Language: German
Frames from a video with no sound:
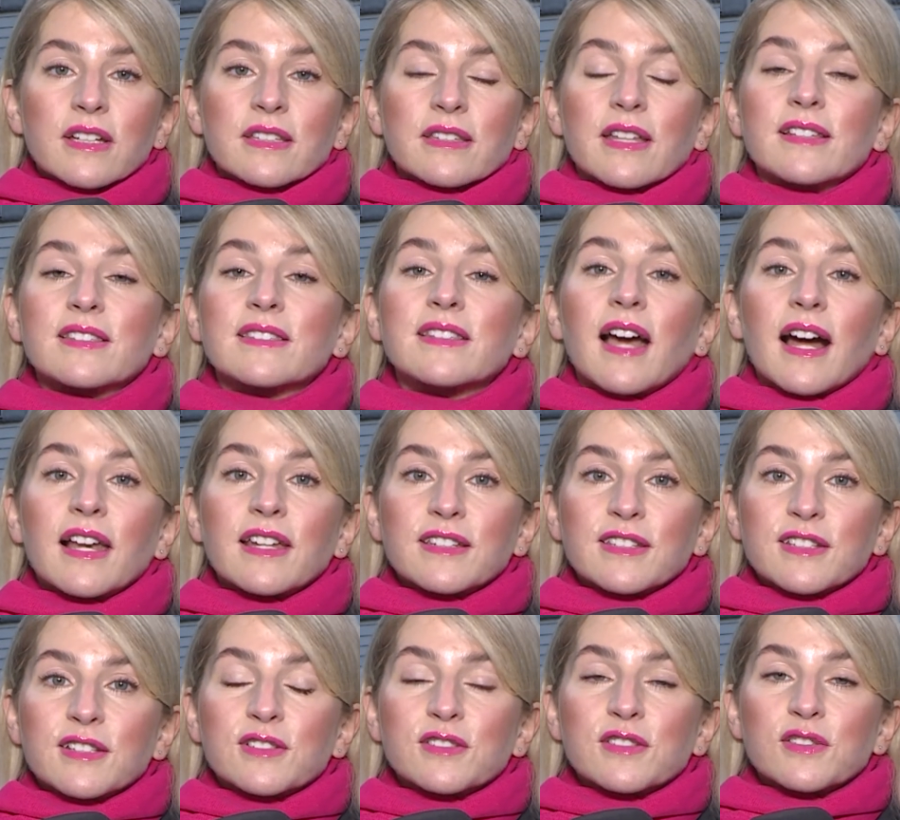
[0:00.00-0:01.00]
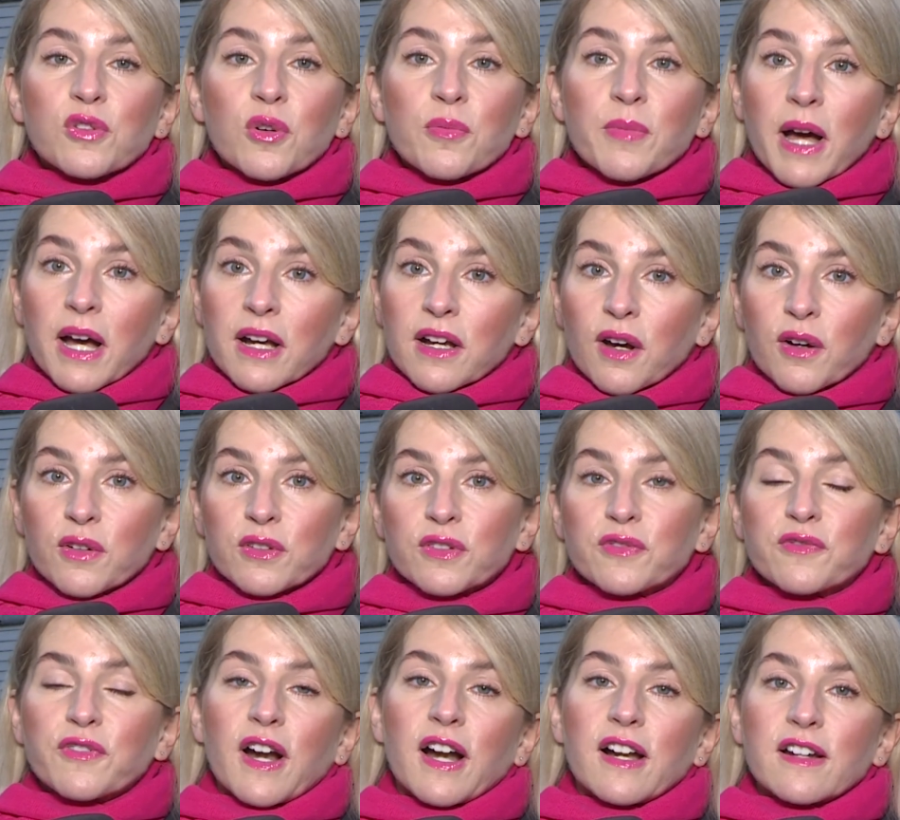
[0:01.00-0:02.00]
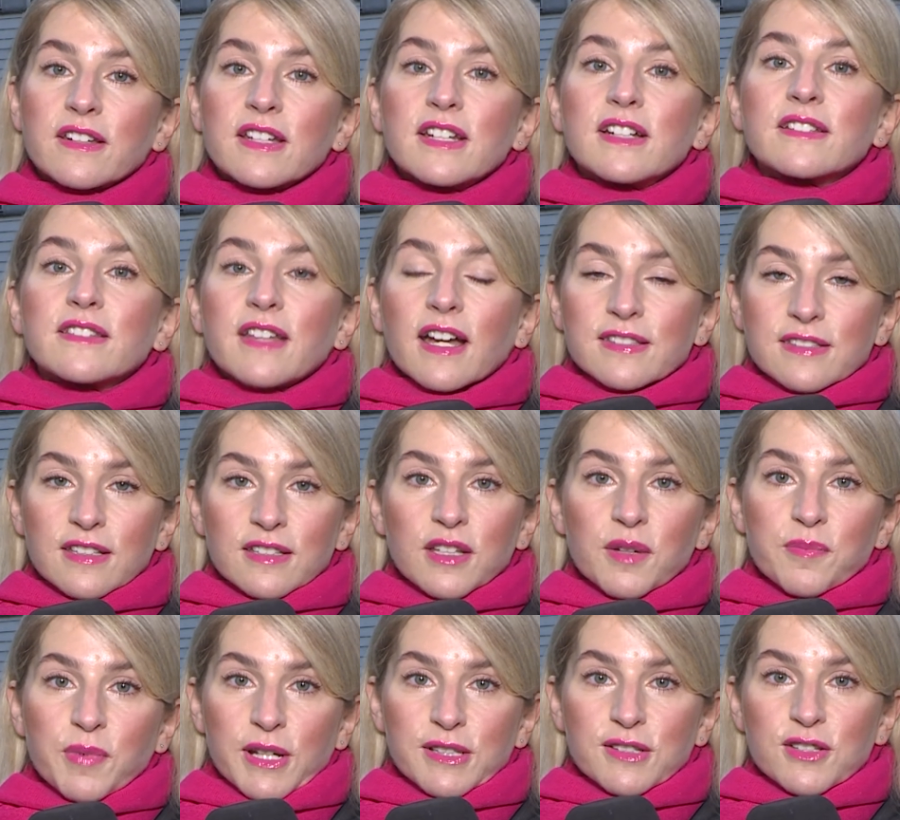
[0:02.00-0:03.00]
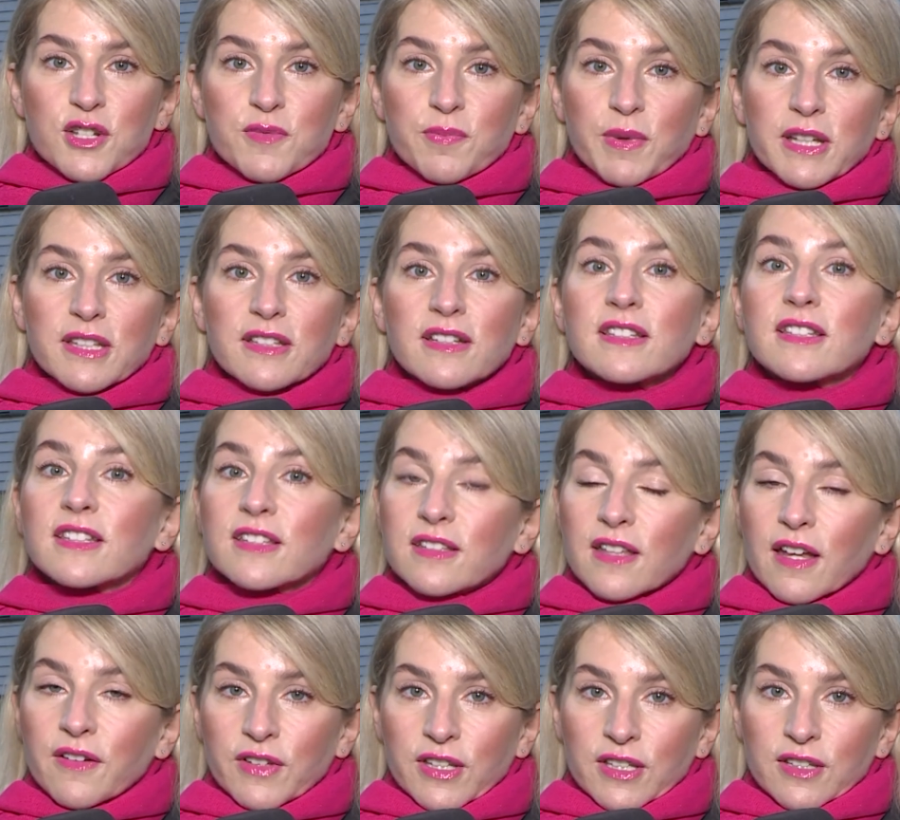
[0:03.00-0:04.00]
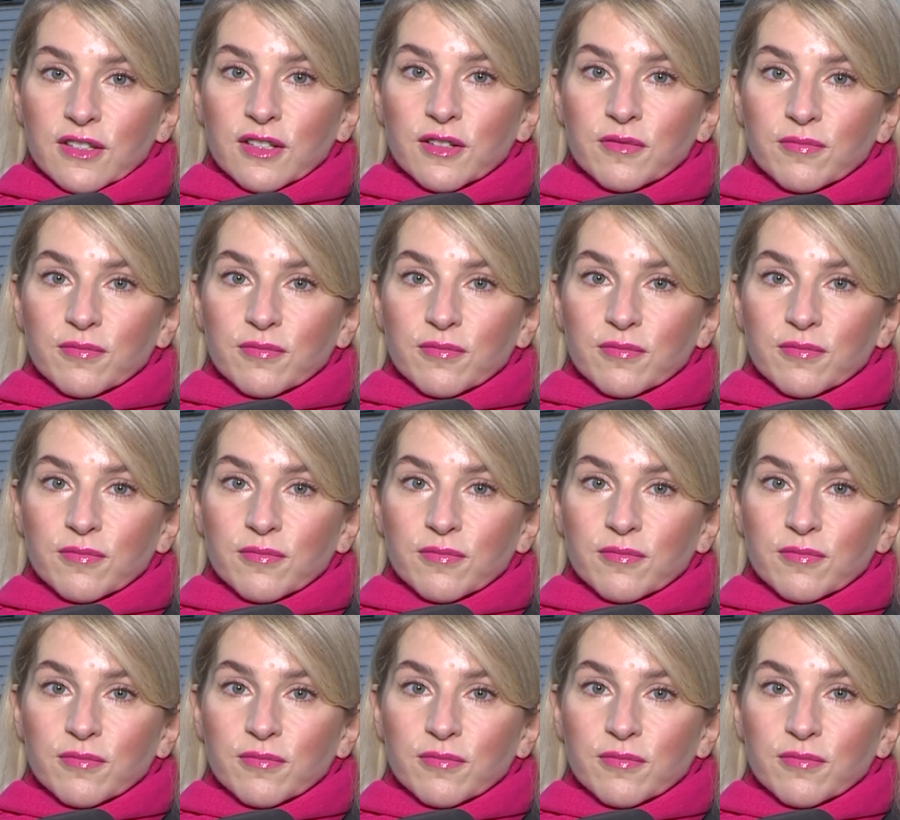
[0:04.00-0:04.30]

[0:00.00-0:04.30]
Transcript: dass sie allerdings so mager ausfallen, das hat der Pressesprecher nicht erwähnt.